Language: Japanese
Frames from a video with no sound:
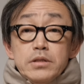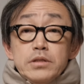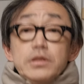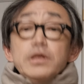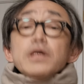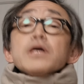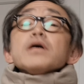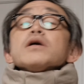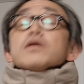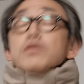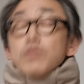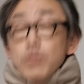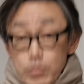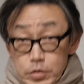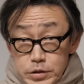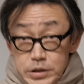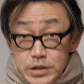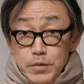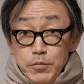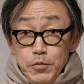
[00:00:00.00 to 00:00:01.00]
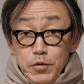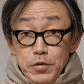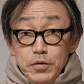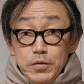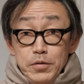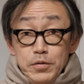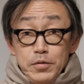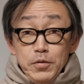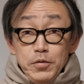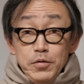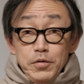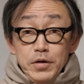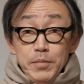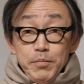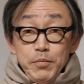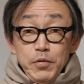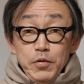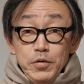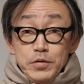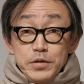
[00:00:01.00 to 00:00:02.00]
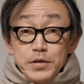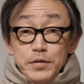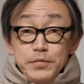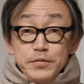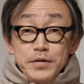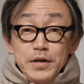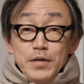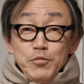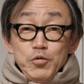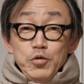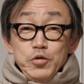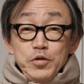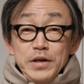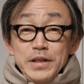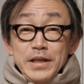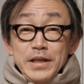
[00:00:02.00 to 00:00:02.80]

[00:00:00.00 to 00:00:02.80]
でこうしてもここがポコって膨らむことが